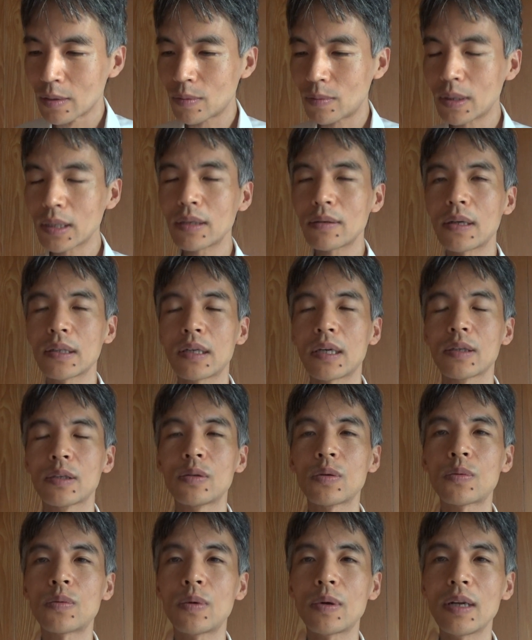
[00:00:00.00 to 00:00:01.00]
わざわざ
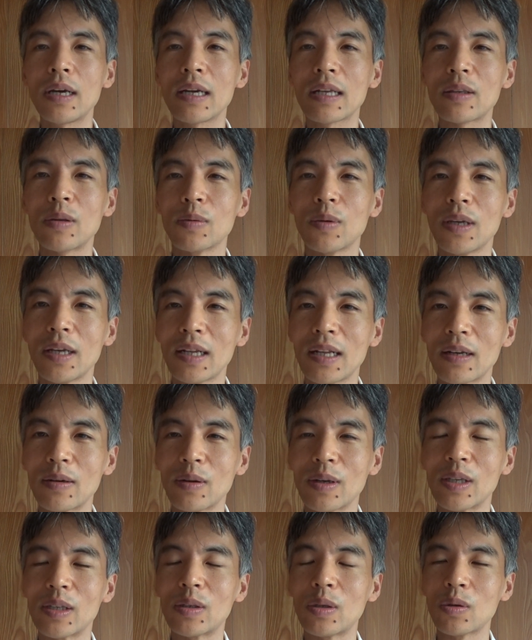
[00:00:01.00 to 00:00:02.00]
チョコレートに入れ
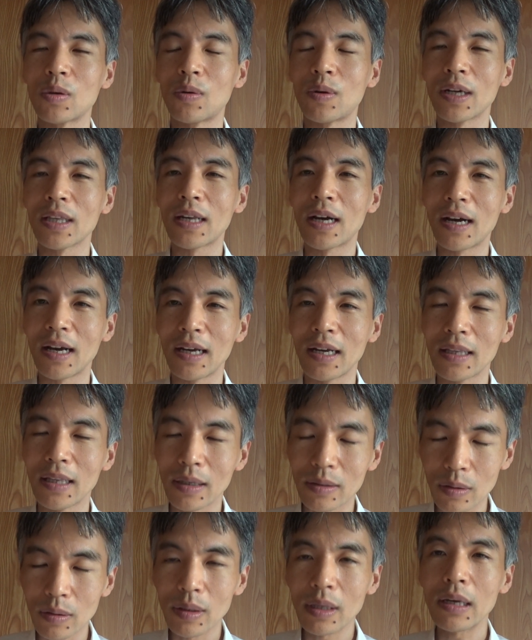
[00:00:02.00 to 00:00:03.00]
る必要はない
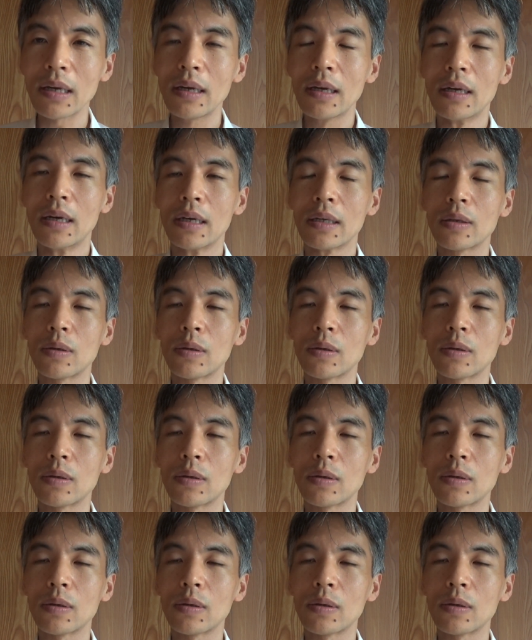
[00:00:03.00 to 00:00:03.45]
ですよね。